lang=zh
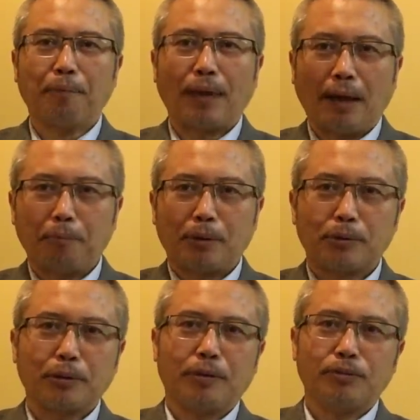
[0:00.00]
那比
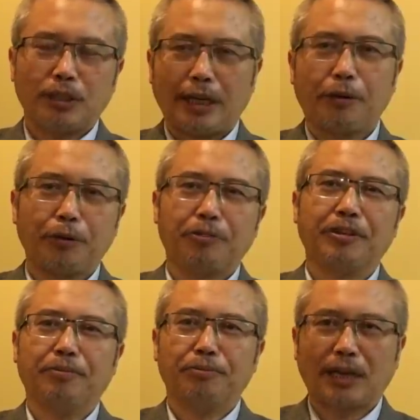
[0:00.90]
如说今年六月
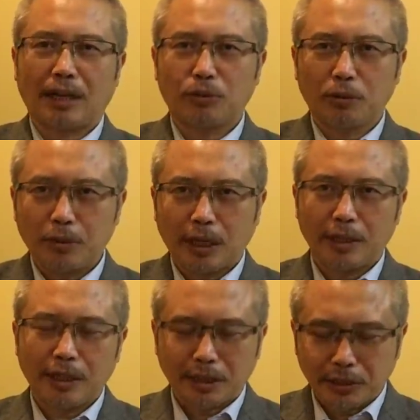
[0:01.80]
份，啊，中
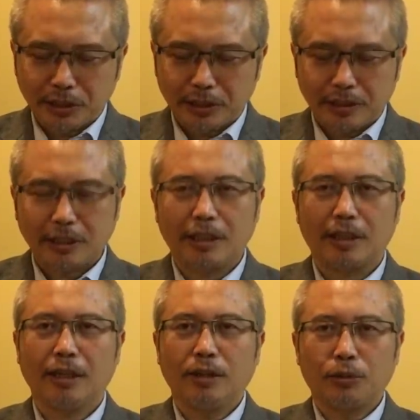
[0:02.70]
央央视这
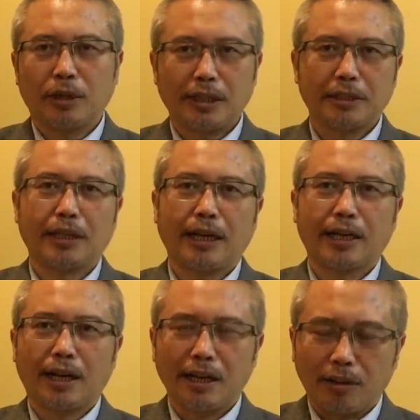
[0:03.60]
个中央电视台
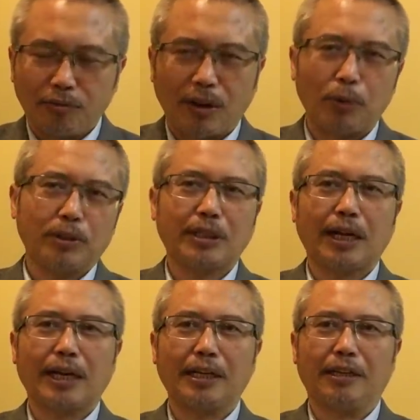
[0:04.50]
刚刚放过《
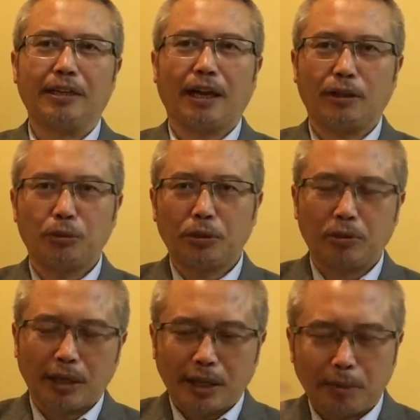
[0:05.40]
上甘岭》啊，宣
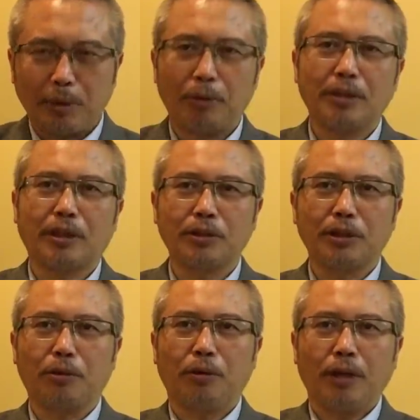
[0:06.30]
传抗美援朝之
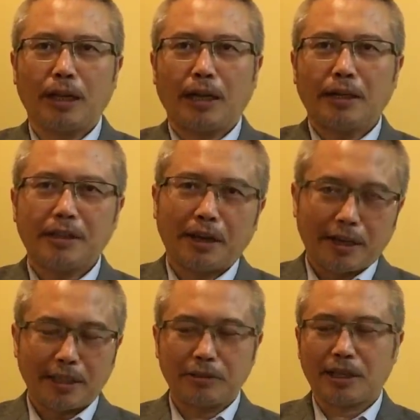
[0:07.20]
后，那第
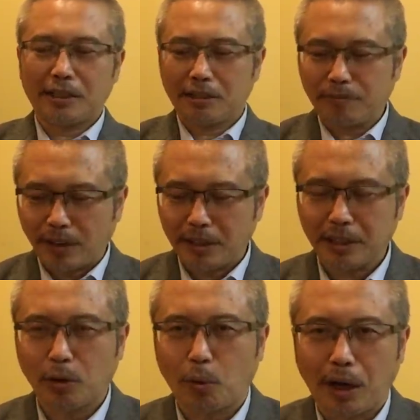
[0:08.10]
二天就开始放这
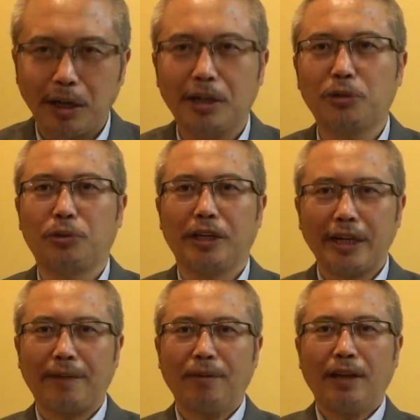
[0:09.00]
个《黄河绝
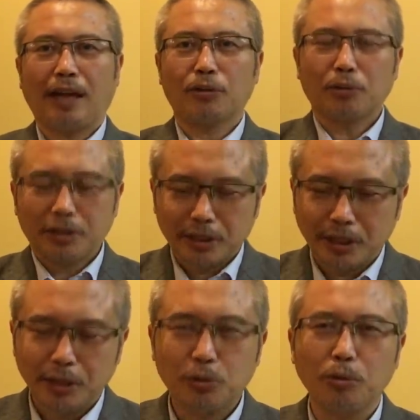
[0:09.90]
恋》啊，说的是
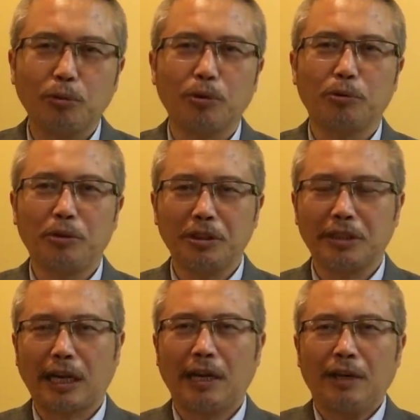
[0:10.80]
一个中国女
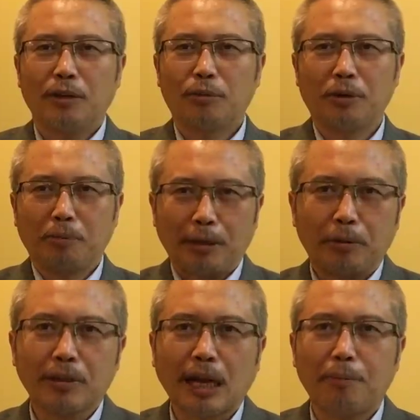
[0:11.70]
子啊，对美
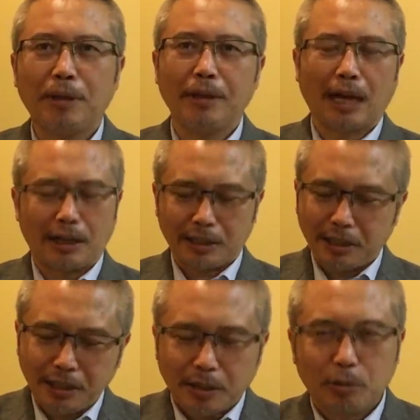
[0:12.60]
国大兵啊
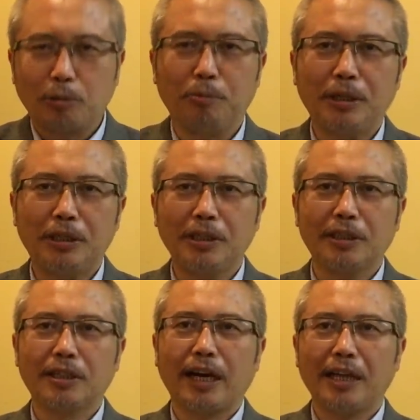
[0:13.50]
刻骨铭心
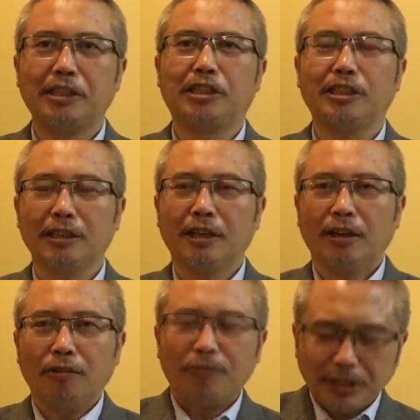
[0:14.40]
的这个爱情，
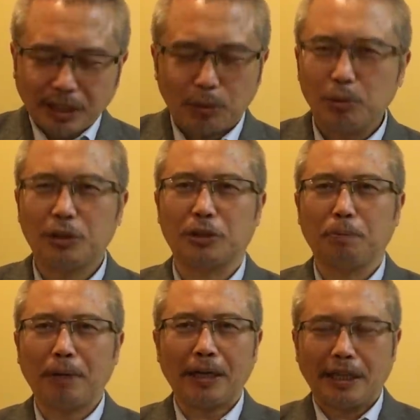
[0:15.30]
非常无耻，
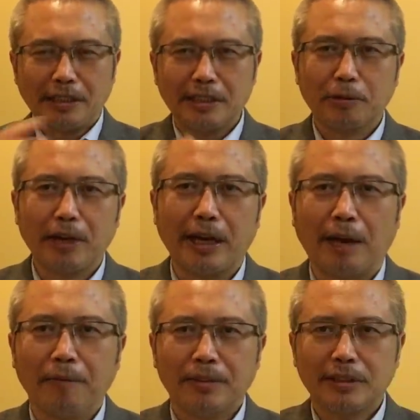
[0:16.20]
变脸之快呀，
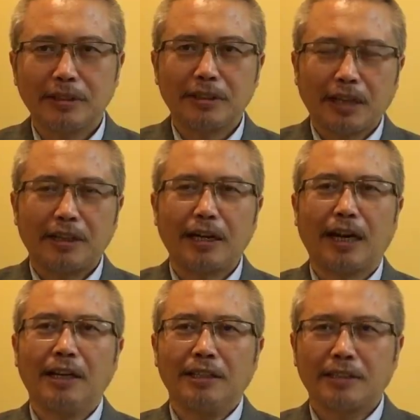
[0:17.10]
真是让人
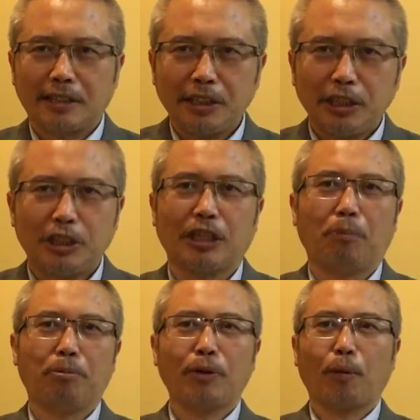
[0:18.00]
呐这个意
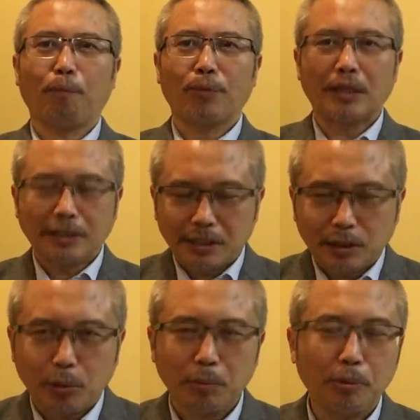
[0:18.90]
想不到。那这
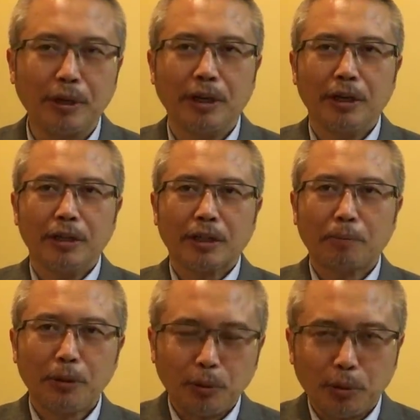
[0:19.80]
次会不会他
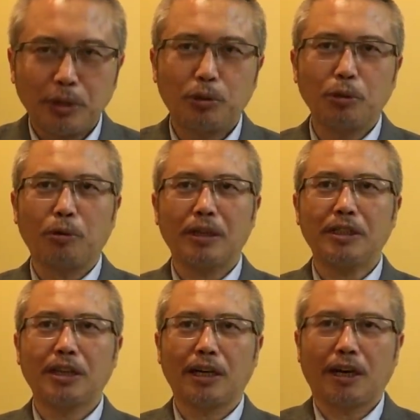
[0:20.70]
们又会虚晃
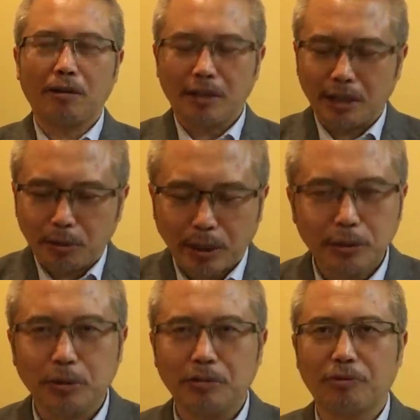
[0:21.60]
一枪，然后很快
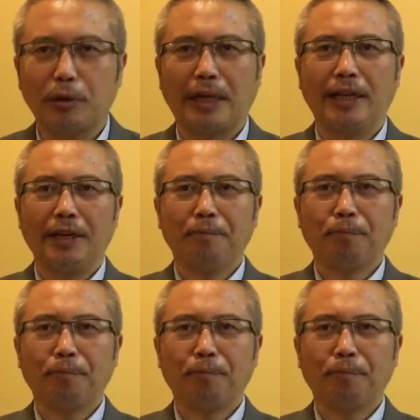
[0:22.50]
就会服软呢？